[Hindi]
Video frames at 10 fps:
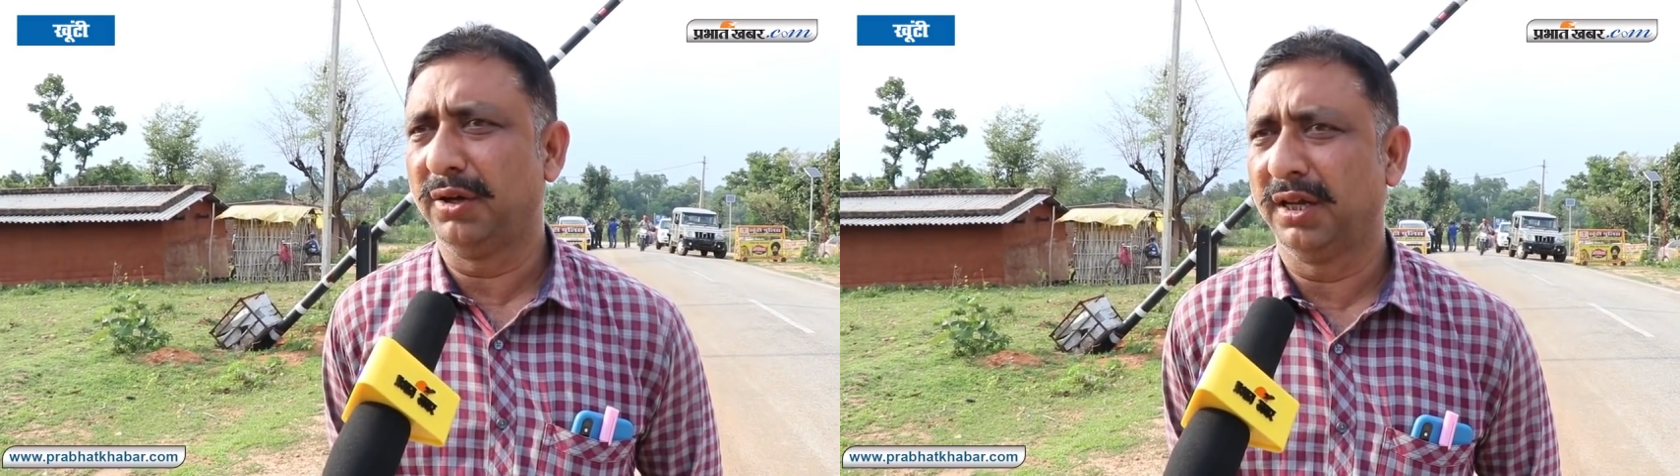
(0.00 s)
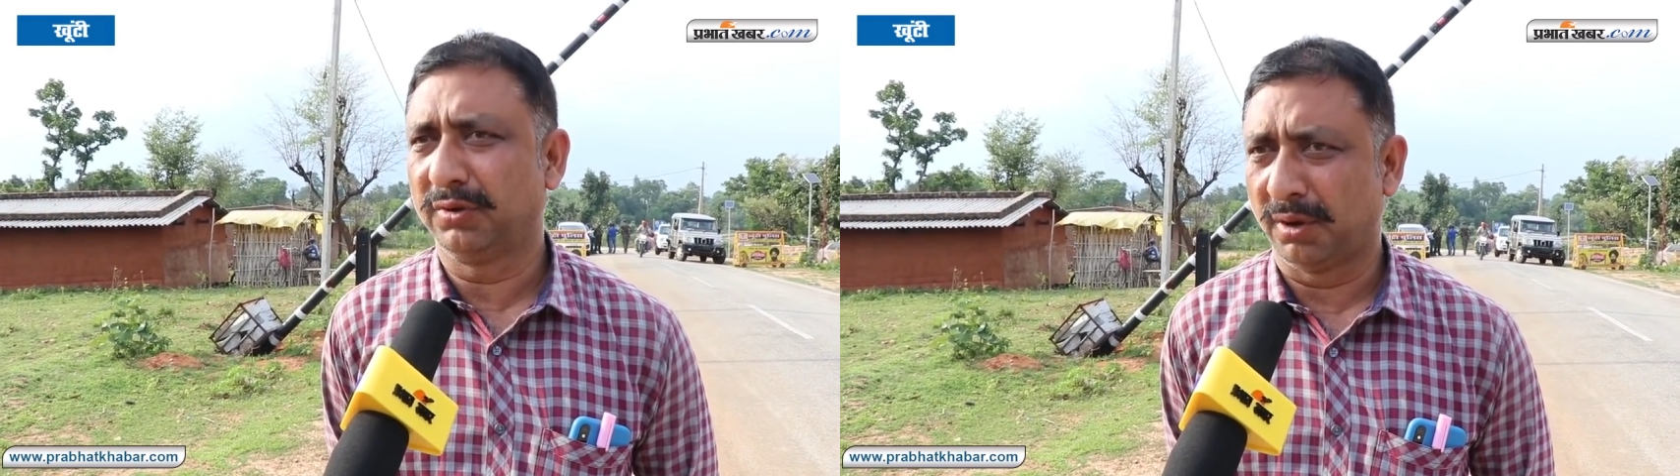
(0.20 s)

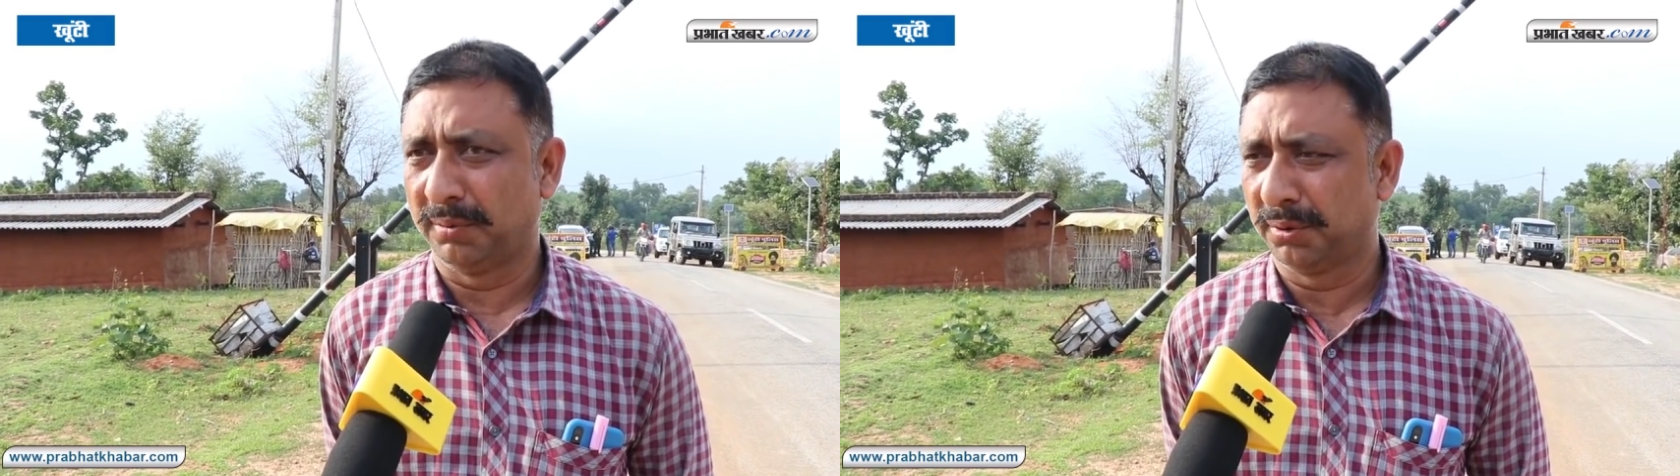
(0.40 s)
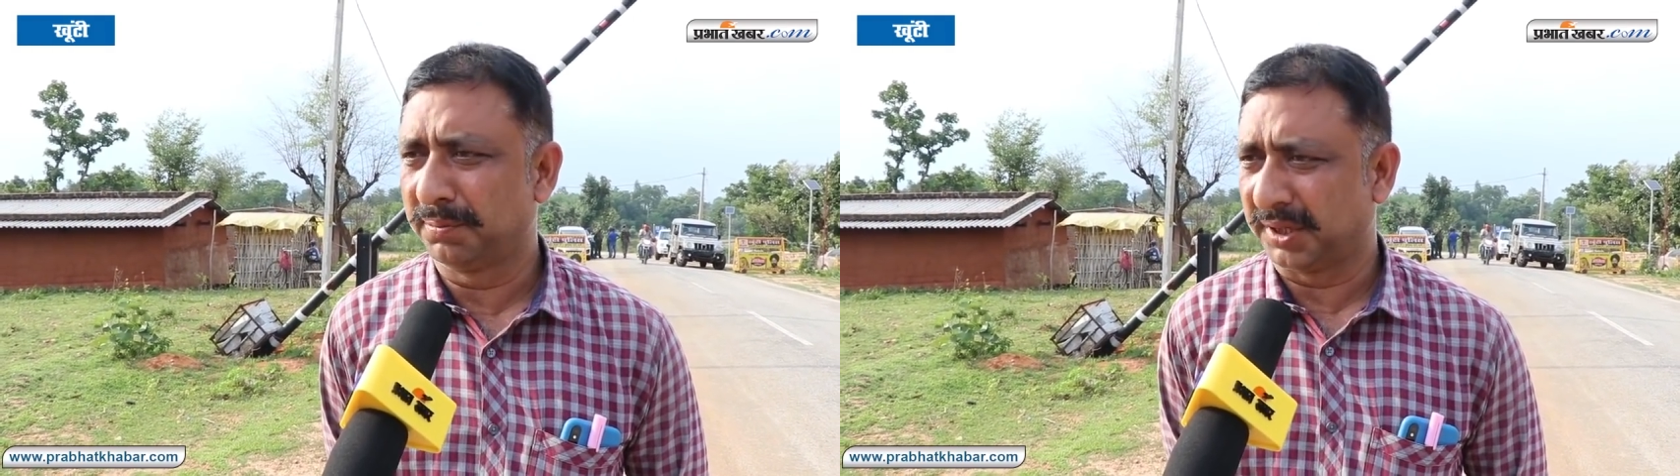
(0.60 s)
ये तो
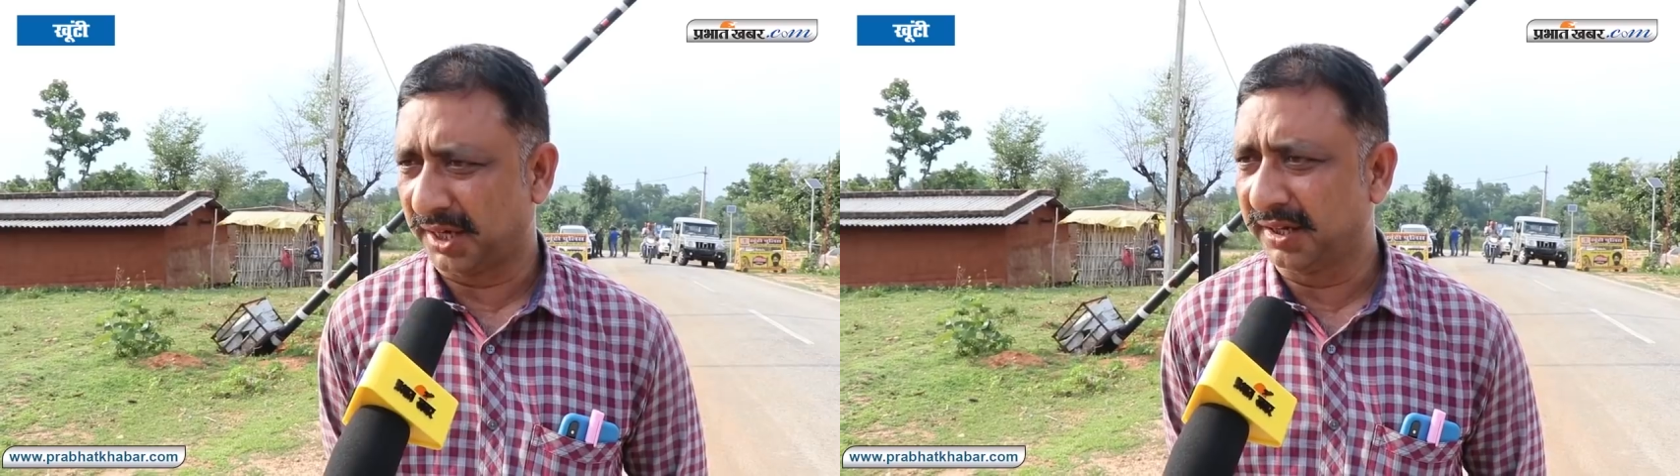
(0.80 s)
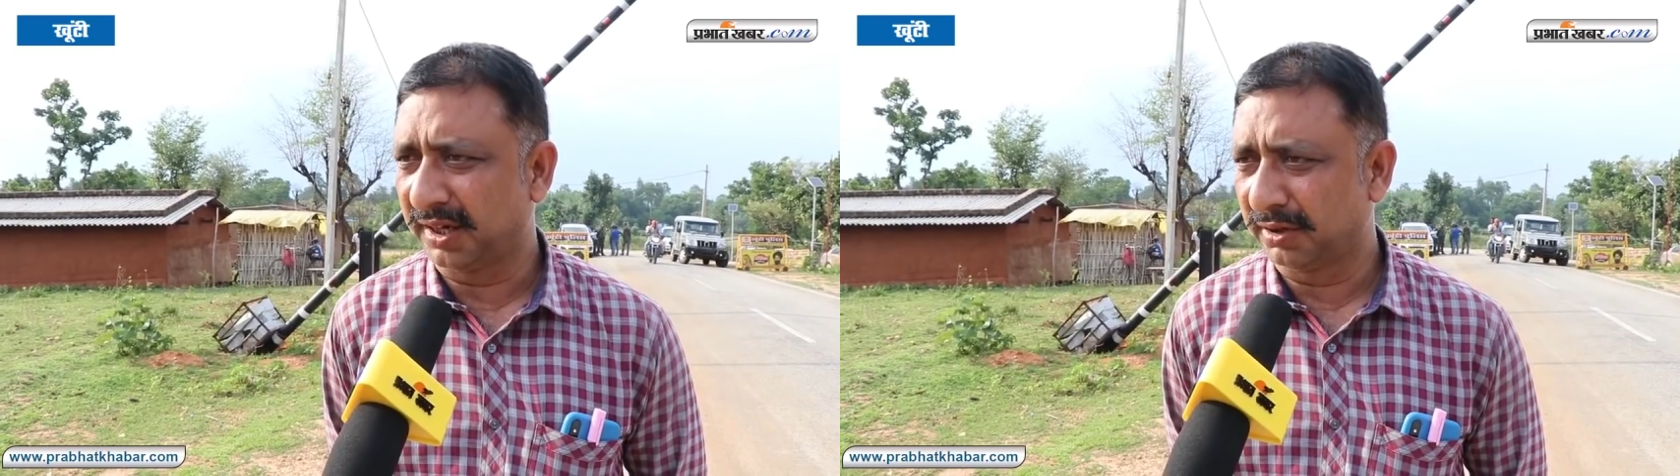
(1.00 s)
हम लोग
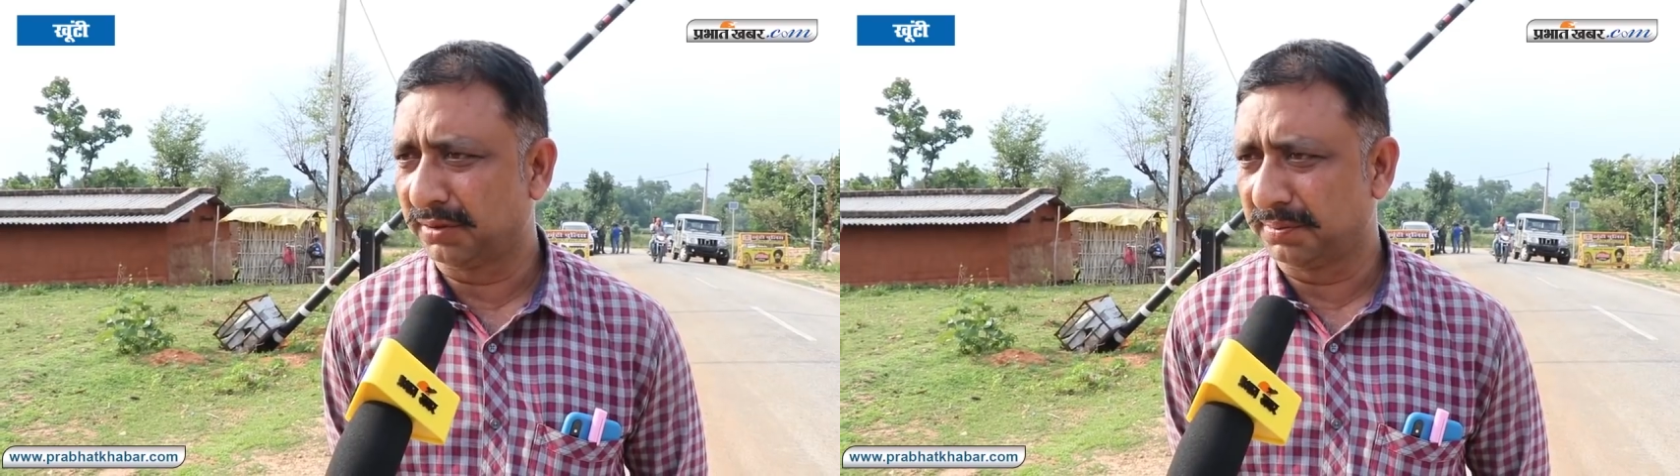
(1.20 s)
पत्रकारिता के